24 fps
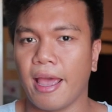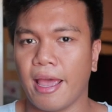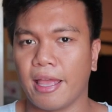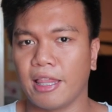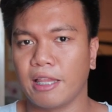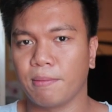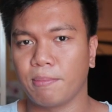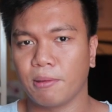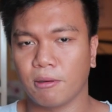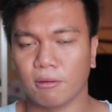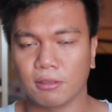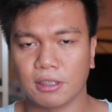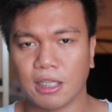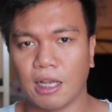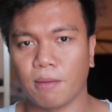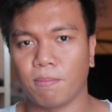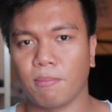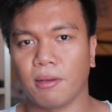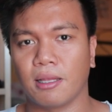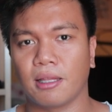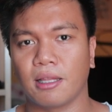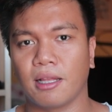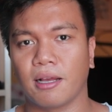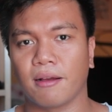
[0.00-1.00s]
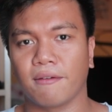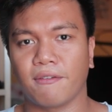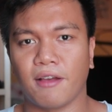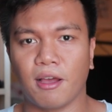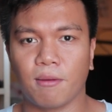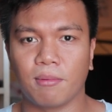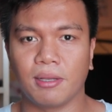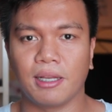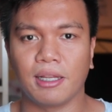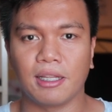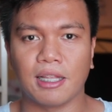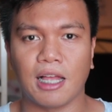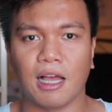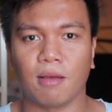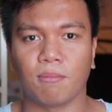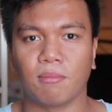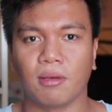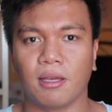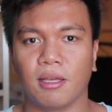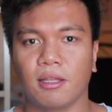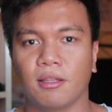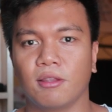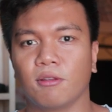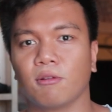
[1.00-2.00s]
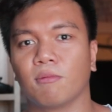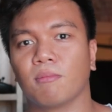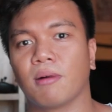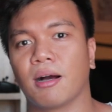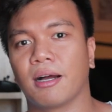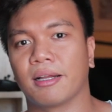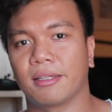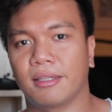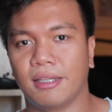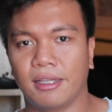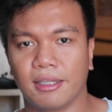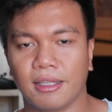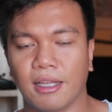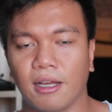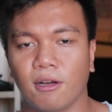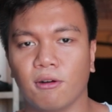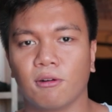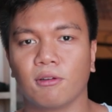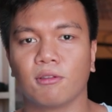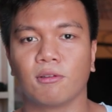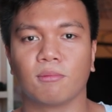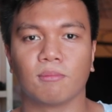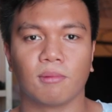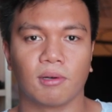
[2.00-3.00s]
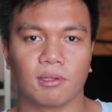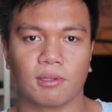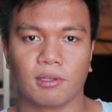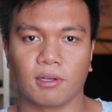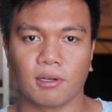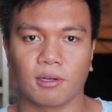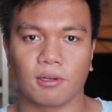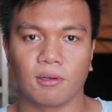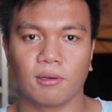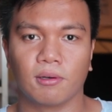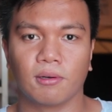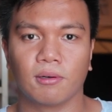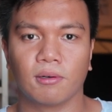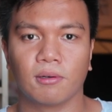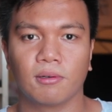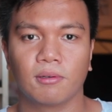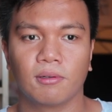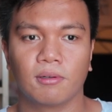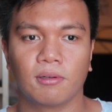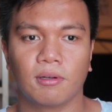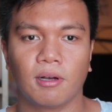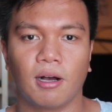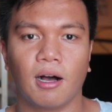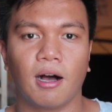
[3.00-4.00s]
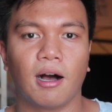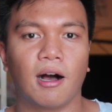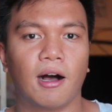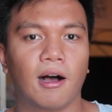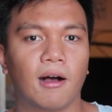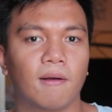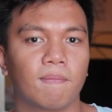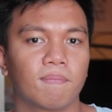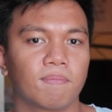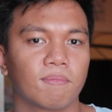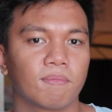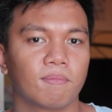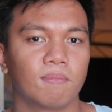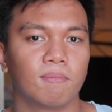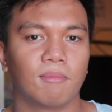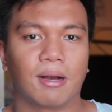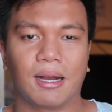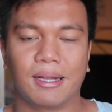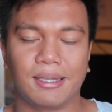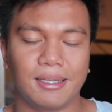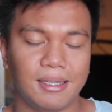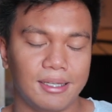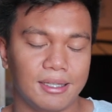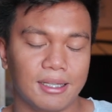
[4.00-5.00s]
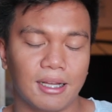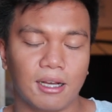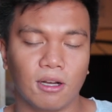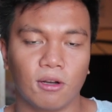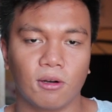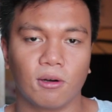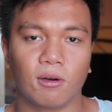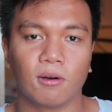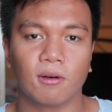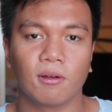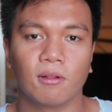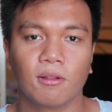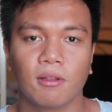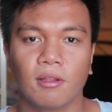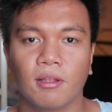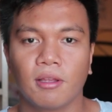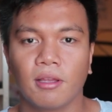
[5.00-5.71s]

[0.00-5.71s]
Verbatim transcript: And napag-usapan ng family namin, nung mga tita ko, nung mother ko, uh, mga ninang ko,